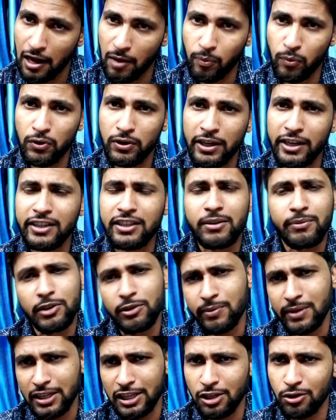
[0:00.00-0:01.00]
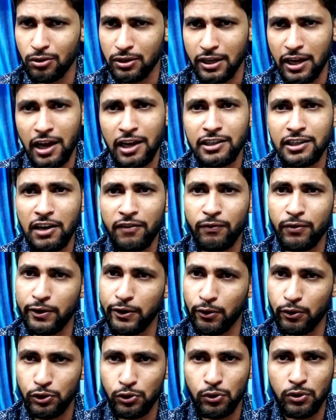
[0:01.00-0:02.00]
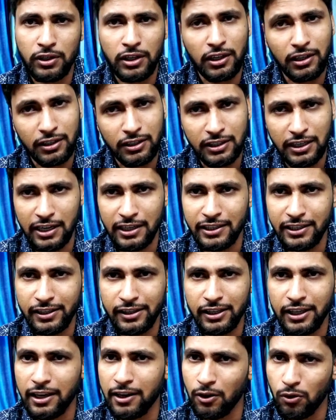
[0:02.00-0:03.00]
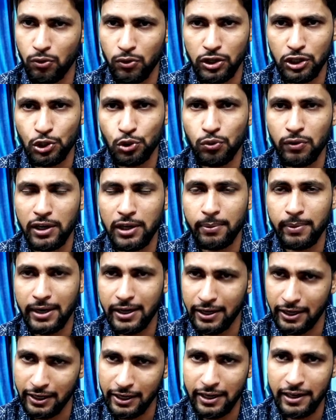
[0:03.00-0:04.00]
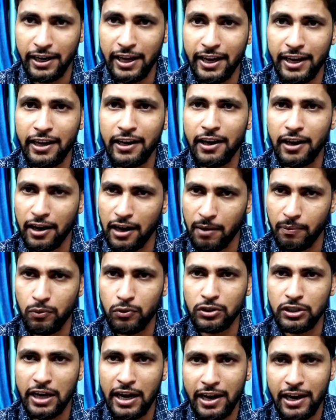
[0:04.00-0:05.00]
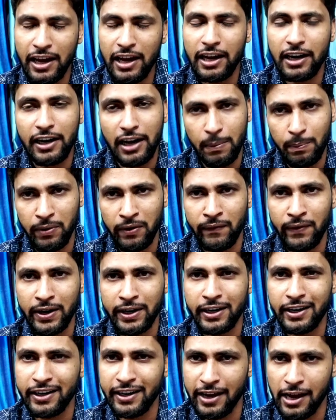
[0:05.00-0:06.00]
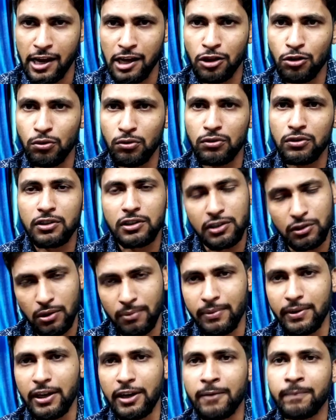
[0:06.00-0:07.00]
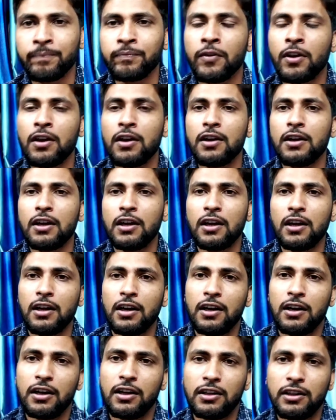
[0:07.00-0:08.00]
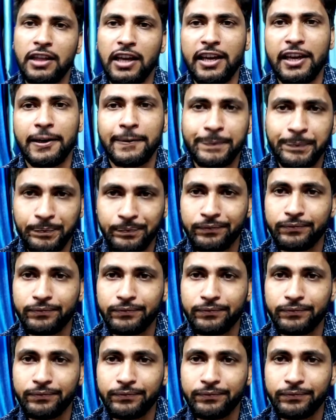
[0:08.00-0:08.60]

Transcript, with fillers: आपको नहीं समझ में आता तो यहाँ से आप वीडियो छोड़ कर जा सकते हैं कोई इशू वाली बात नहीं है लेकिन अगर आपको जानना है डैम्पिंग फैक्टर क्या है तो सुनिए देखिए